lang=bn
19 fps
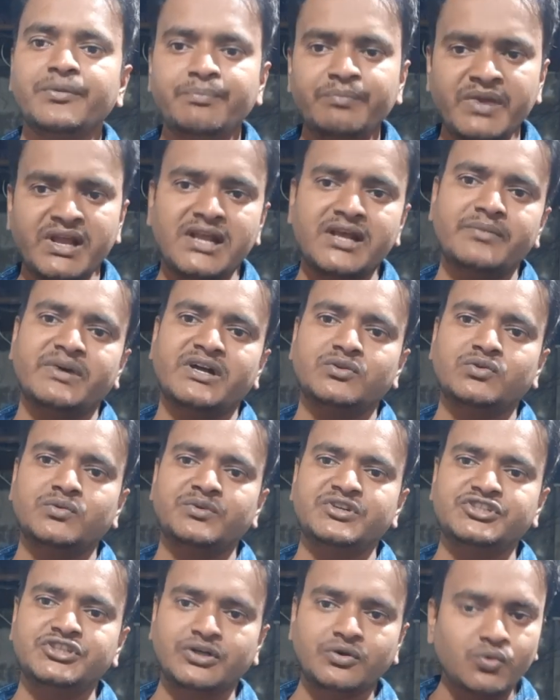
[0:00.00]
মেলের মাধ্যমে
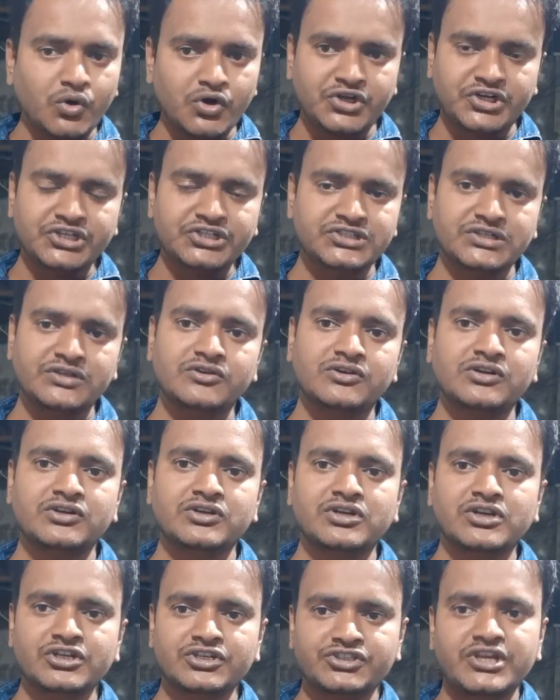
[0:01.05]
যে কোডটি ছিল
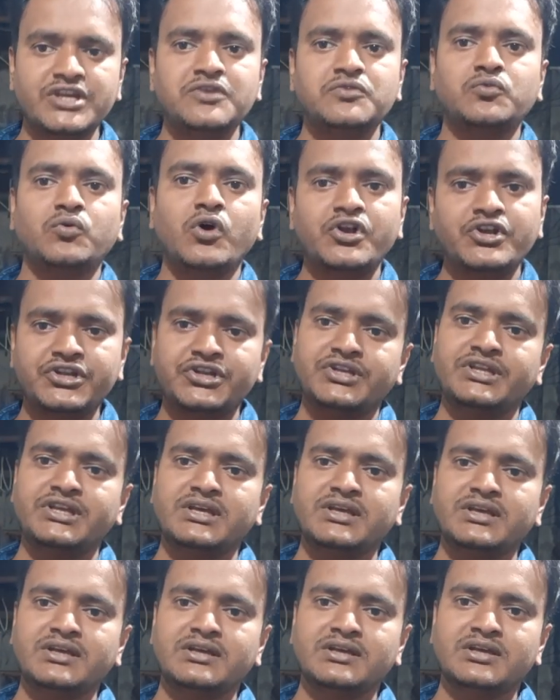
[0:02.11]
সেই কোডটি নিয়ে